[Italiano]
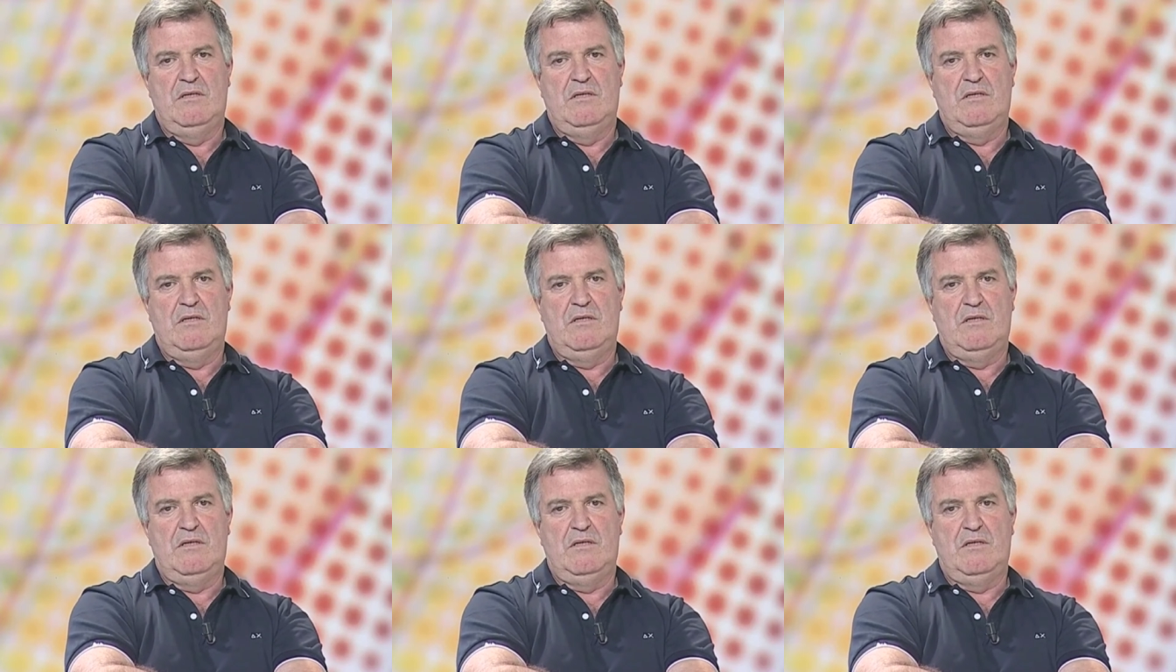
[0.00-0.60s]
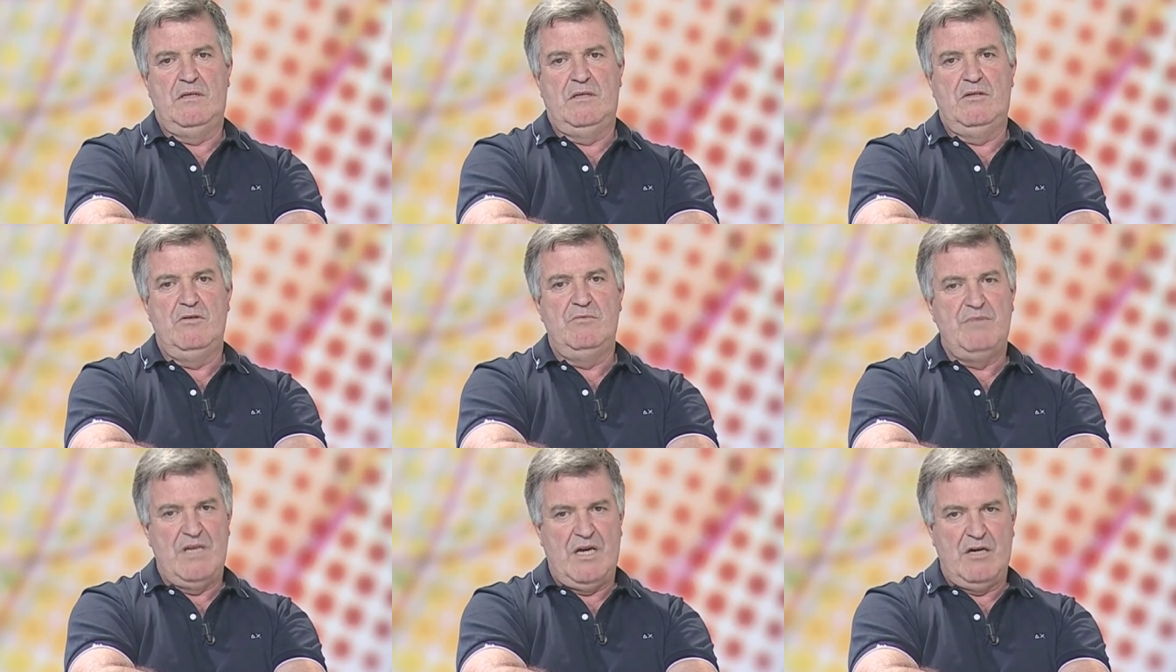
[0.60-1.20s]
Eh,
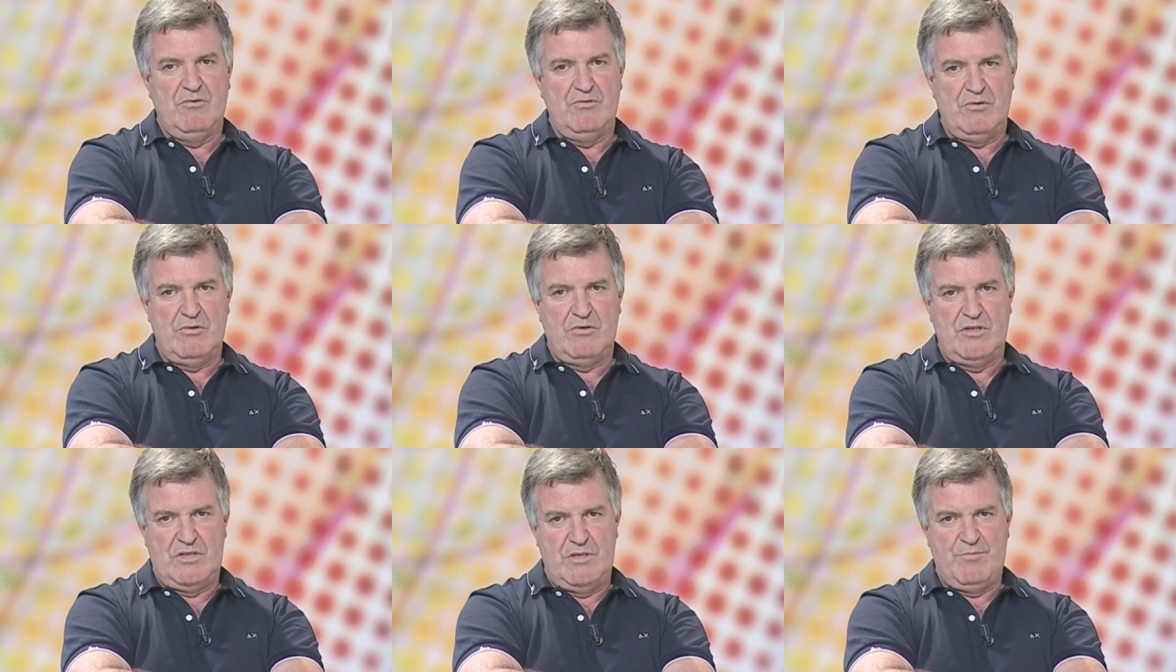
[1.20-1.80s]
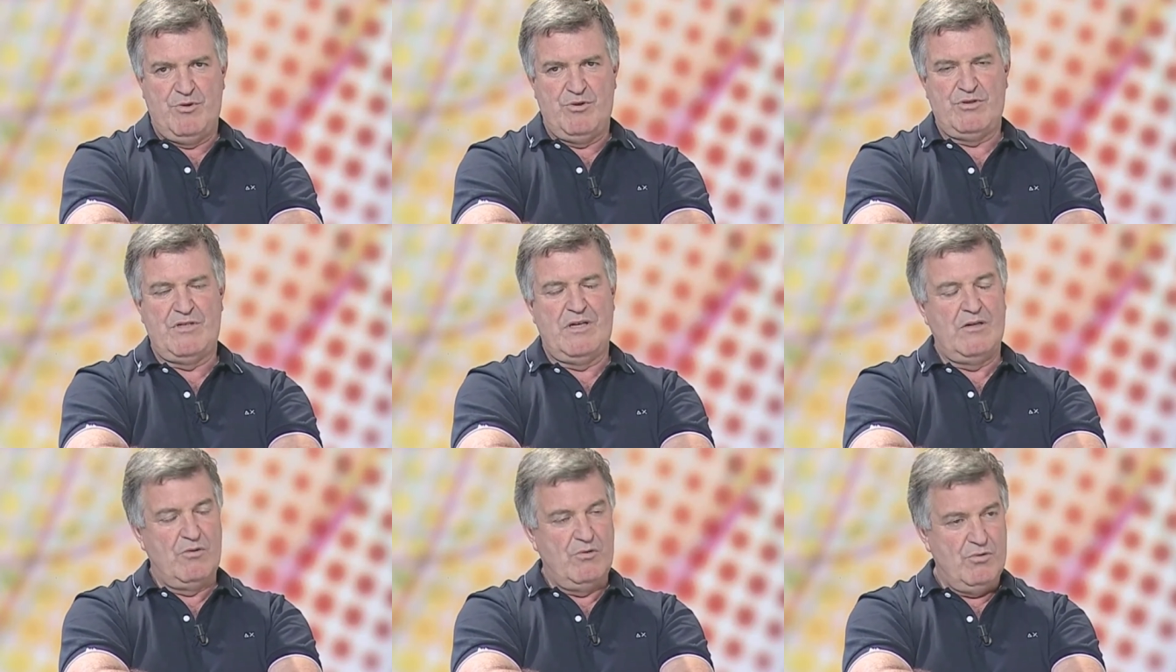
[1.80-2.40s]
io mi auguro che si
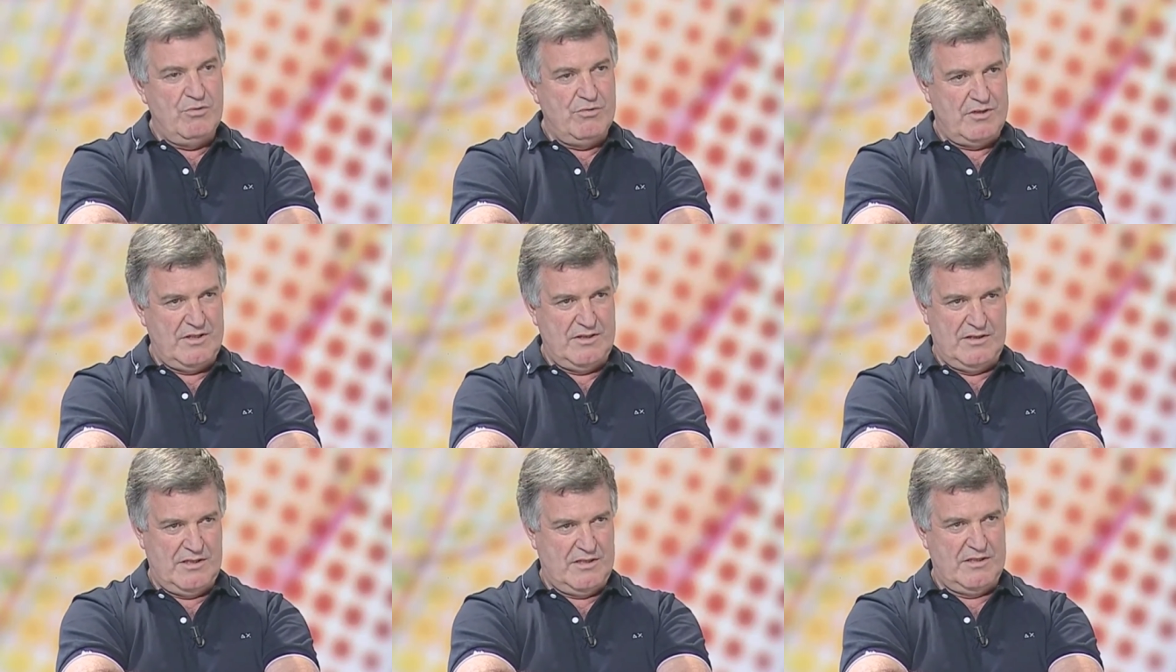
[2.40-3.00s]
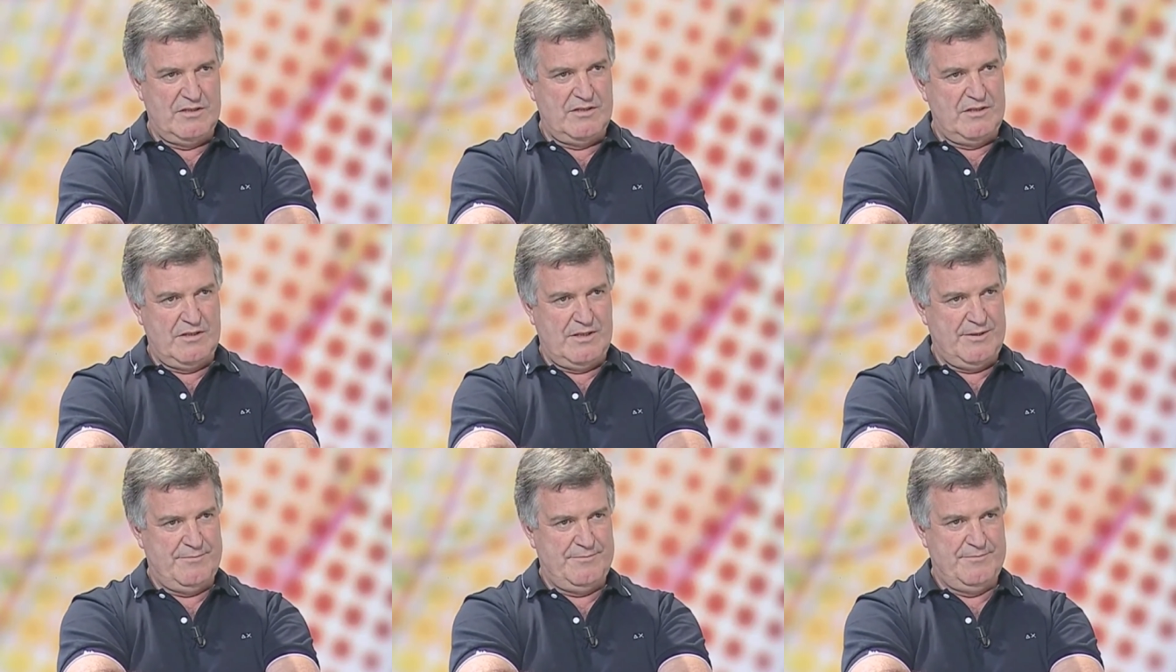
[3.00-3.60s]
possa ancora
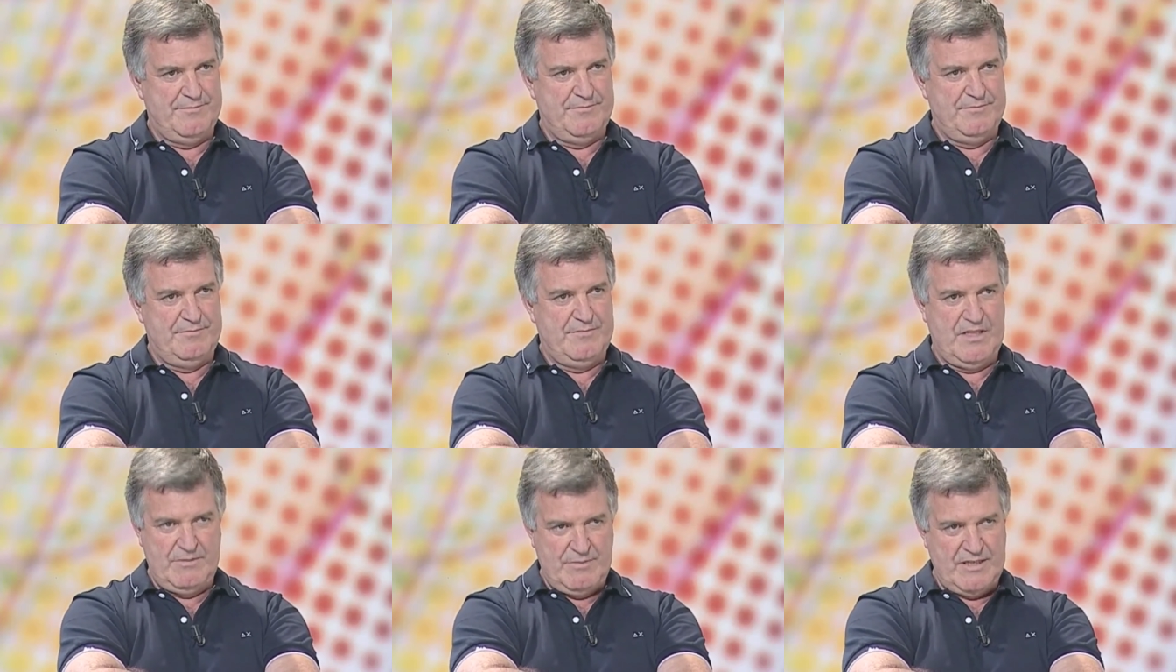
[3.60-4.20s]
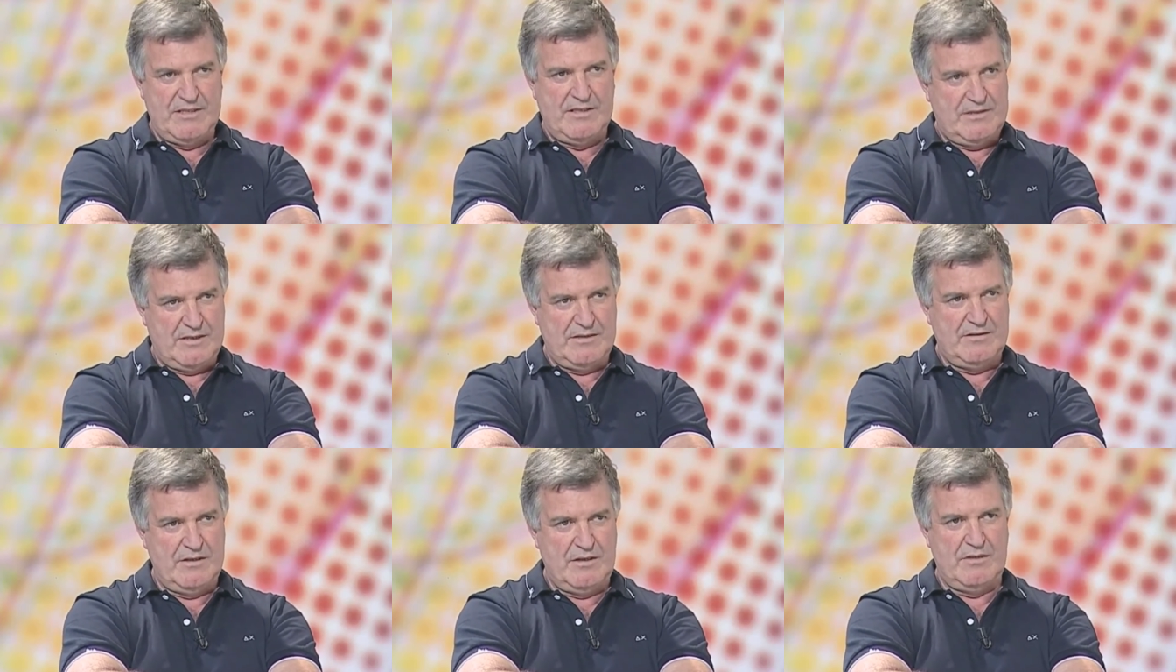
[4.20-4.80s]
interagire per il bene del
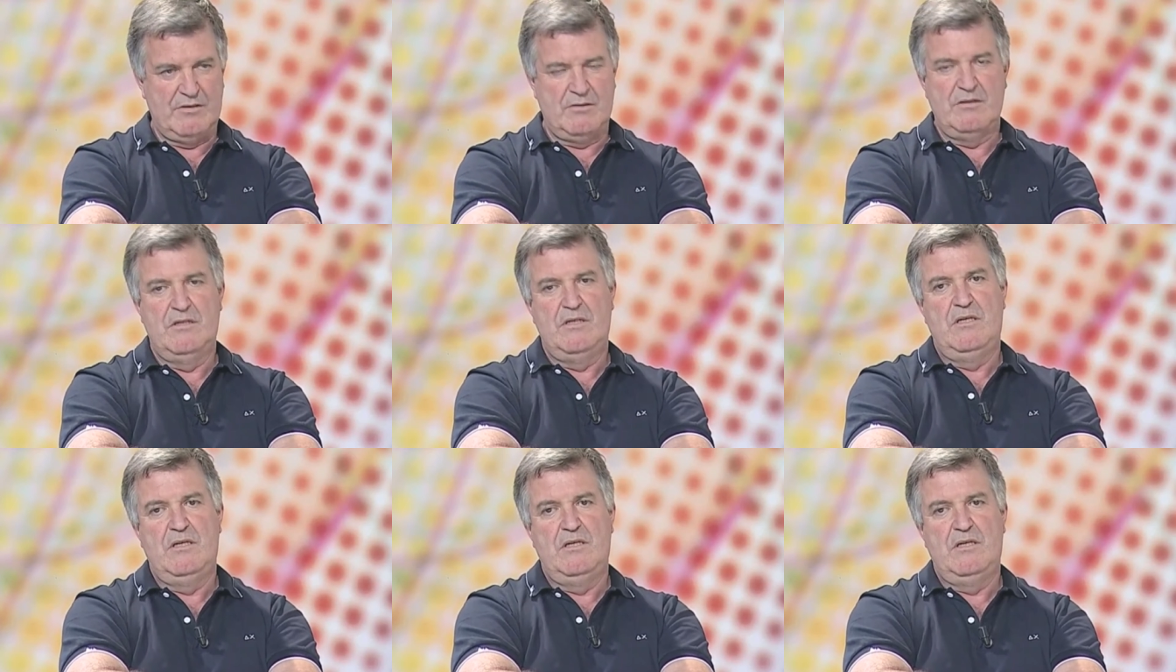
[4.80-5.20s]
Trentino,